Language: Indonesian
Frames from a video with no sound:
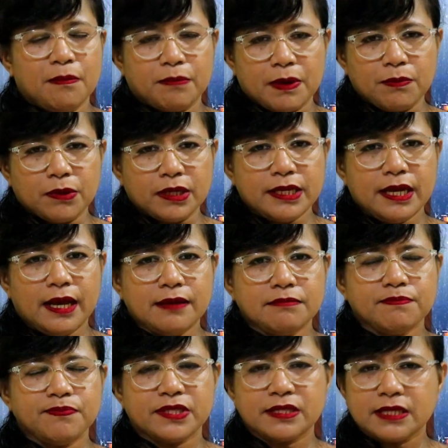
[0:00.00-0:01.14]

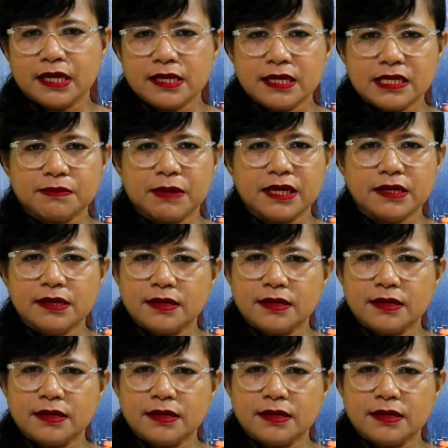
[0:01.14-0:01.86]
pemulihan secara jasmani